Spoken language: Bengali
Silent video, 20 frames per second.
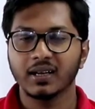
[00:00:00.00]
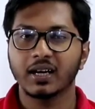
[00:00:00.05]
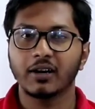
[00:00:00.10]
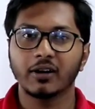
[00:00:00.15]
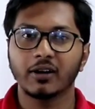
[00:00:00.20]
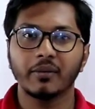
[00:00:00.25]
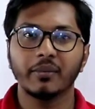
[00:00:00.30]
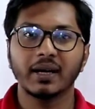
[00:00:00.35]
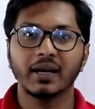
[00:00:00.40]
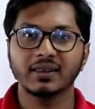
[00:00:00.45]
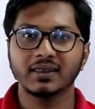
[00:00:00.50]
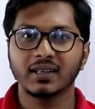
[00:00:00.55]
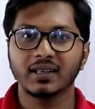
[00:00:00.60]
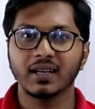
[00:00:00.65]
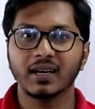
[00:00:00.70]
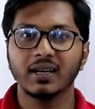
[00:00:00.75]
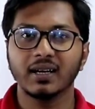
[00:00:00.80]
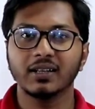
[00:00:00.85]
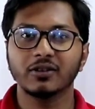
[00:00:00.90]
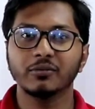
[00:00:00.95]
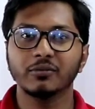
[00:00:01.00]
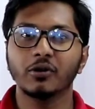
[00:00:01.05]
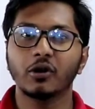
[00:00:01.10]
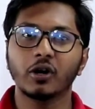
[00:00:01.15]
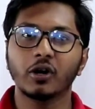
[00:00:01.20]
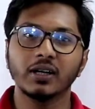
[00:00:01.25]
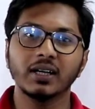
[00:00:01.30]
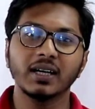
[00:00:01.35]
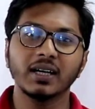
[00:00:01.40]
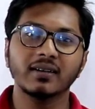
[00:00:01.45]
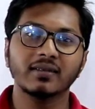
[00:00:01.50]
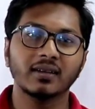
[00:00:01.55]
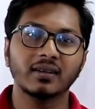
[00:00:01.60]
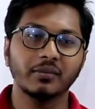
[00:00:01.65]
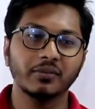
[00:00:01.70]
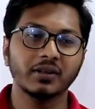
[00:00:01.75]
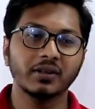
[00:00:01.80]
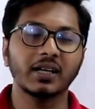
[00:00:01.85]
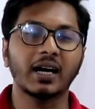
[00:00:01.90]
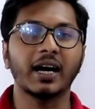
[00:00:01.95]
কারণ ম্যাথ না দেখালে তুমি অনেক
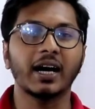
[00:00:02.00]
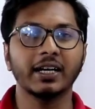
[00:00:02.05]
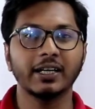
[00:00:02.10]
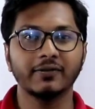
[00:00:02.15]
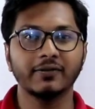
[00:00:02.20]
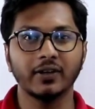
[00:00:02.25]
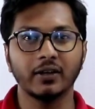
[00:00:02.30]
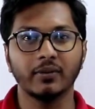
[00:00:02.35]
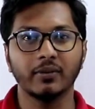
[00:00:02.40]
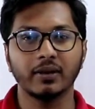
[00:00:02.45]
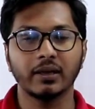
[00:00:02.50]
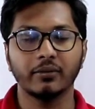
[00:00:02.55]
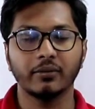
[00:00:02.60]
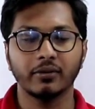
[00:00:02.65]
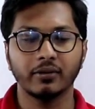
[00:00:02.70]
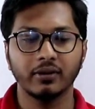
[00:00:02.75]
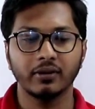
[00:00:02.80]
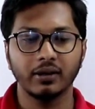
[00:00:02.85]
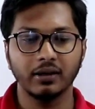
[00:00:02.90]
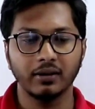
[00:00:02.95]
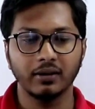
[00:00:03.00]
সাবজেক্ট হারিয়ে ফেলবে যেমন